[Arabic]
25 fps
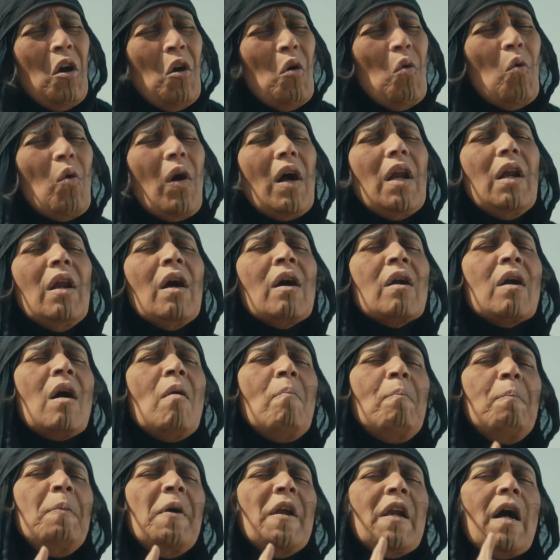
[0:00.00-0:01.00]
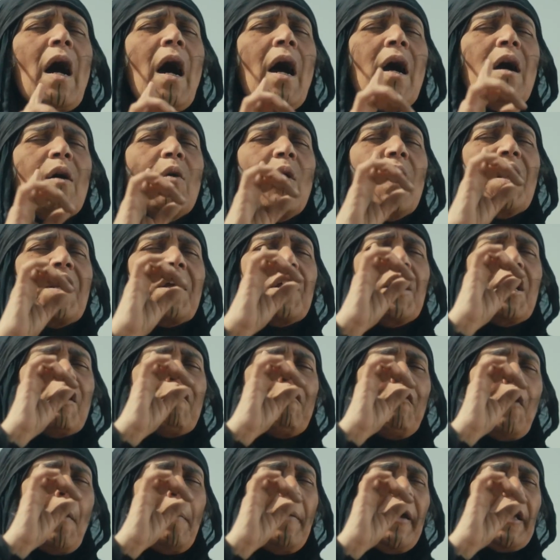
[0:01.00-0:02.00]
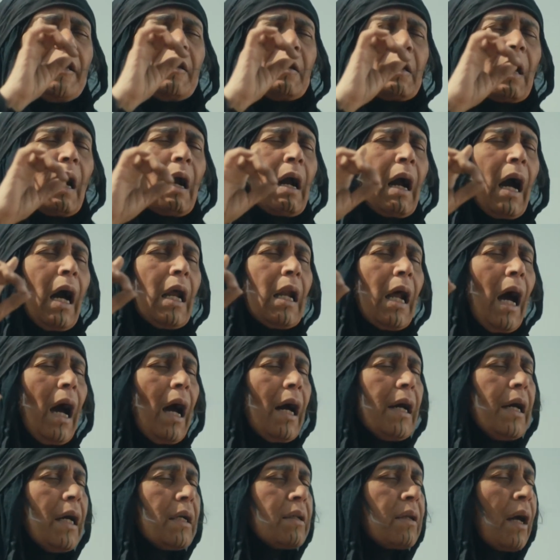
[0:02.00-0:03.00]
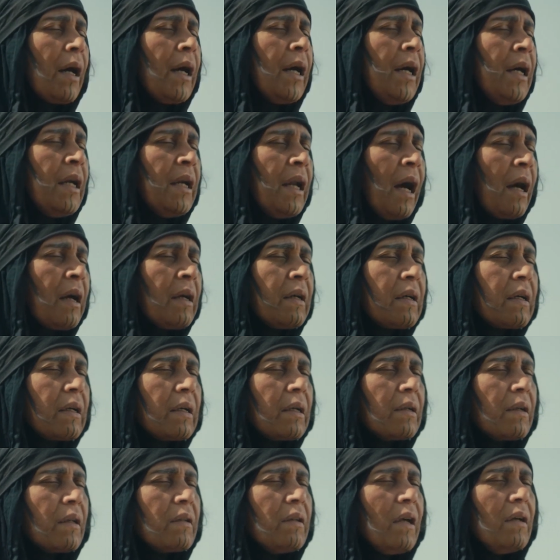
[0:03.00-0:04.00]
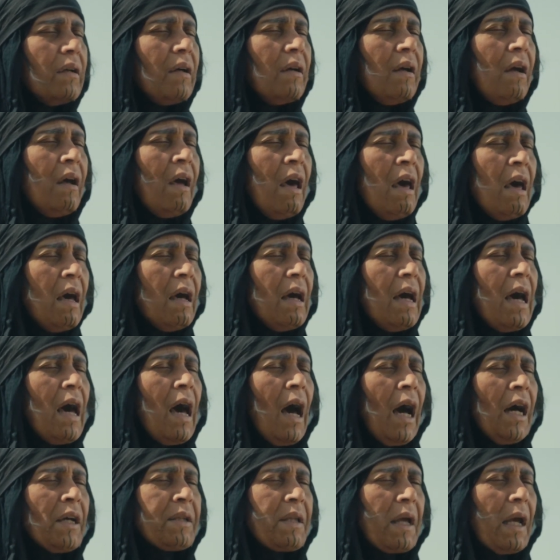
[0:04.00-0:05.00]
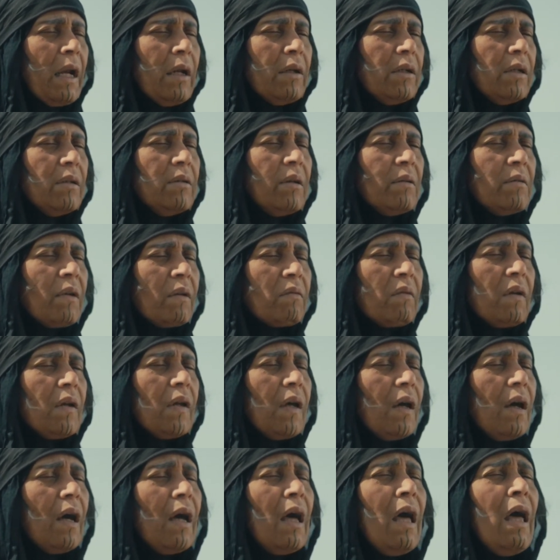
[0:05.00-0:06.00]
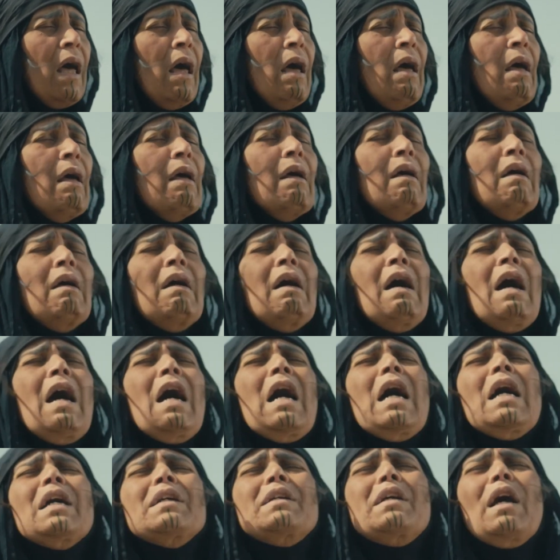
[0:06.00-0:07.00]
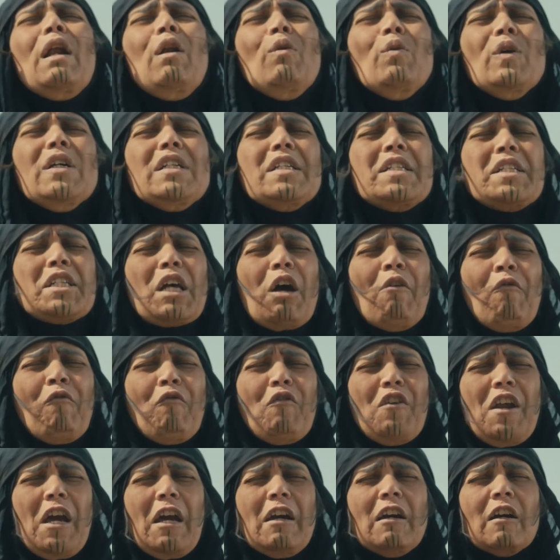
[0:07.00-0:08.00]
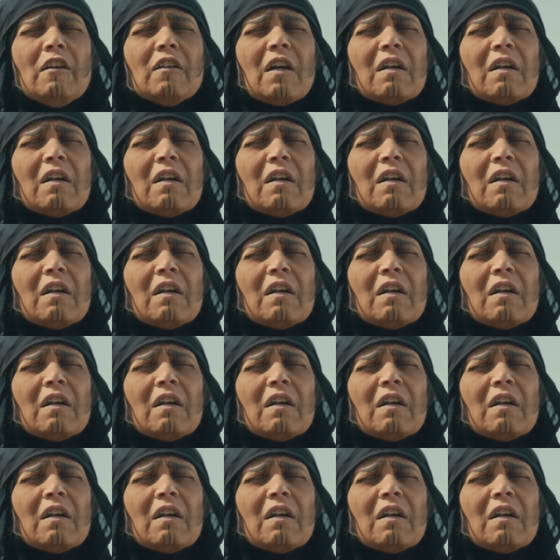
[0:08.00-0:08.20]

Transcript: ولا ربنا هيوريك في بيتك على حياة عينك اعدل اعدل وانصفني